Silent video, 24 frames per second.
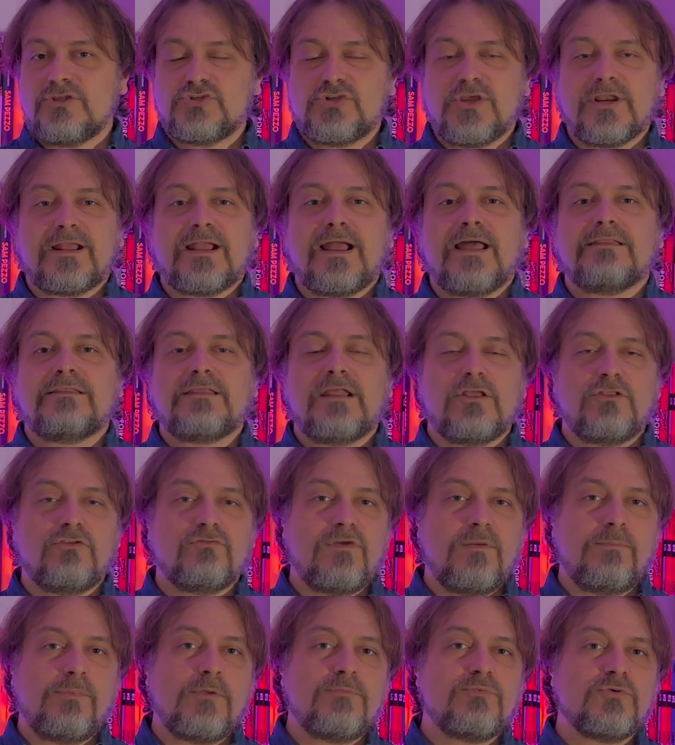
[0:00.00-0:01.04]
cercatela
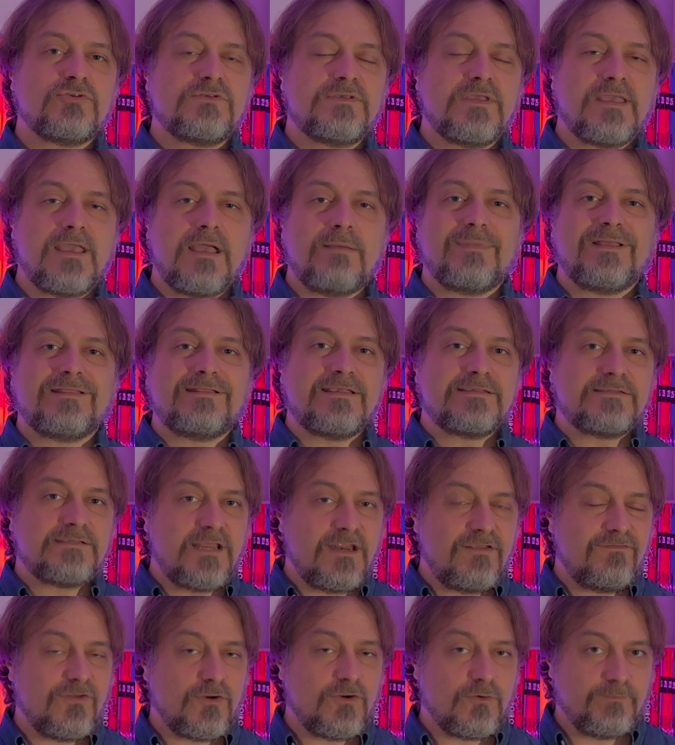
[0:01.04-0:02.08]
dove proprio si chiama
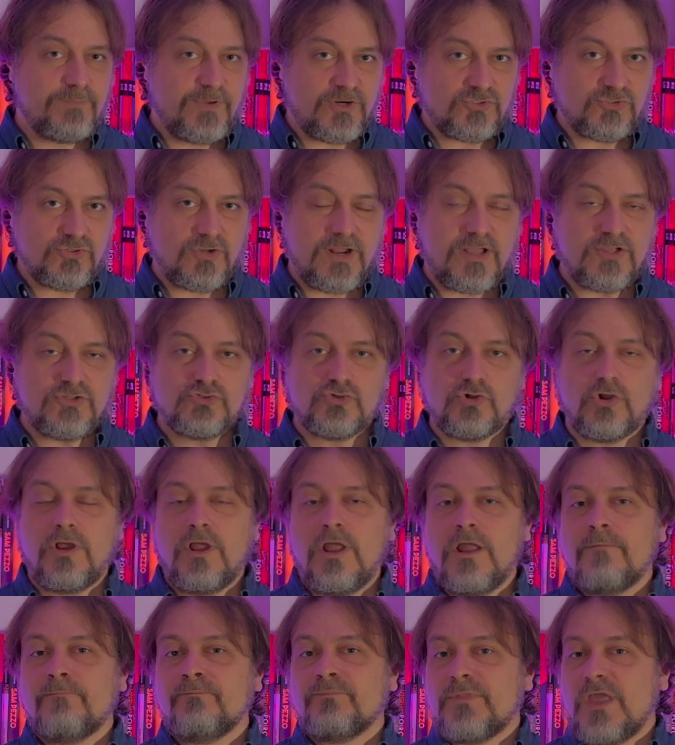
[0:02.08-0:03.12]
Descrivere un
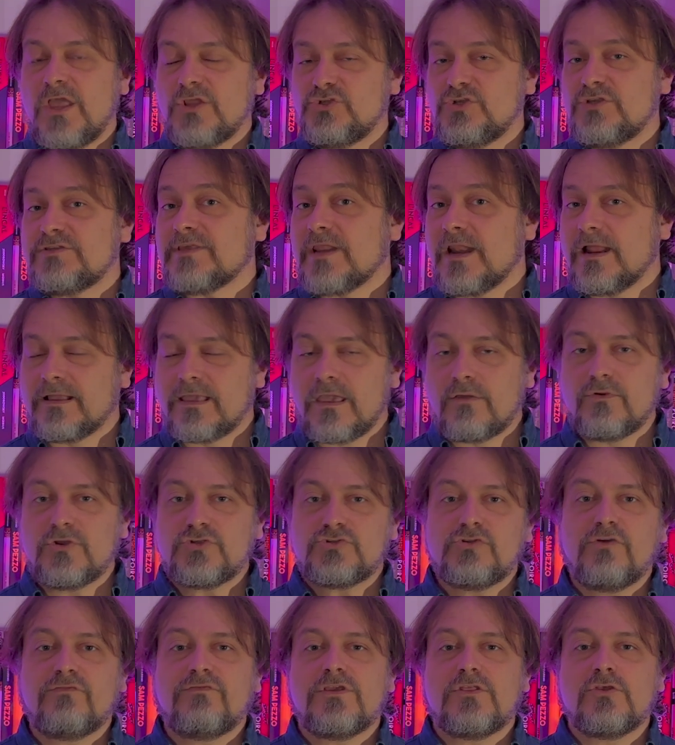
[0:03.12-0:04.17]
personaggio e ci sarà anche
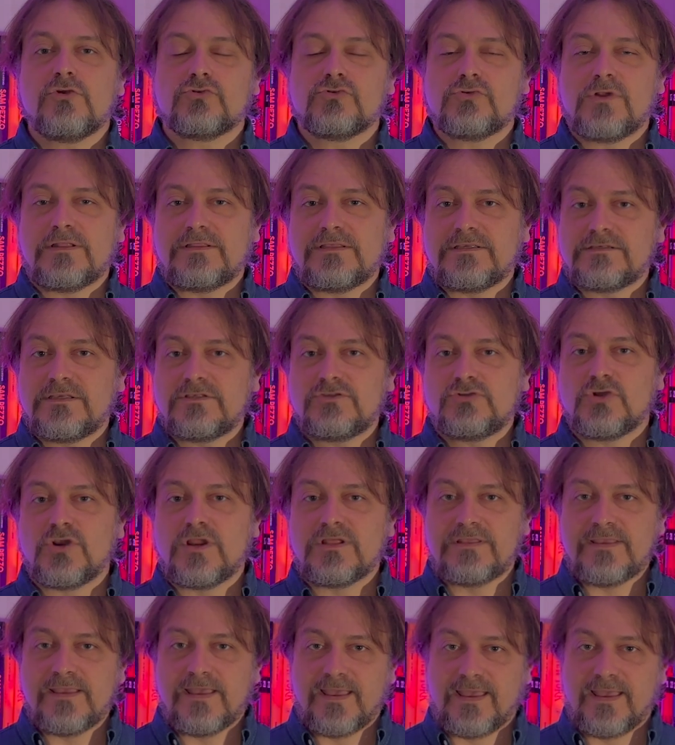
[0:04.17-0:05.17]
questo video sulla descrizione di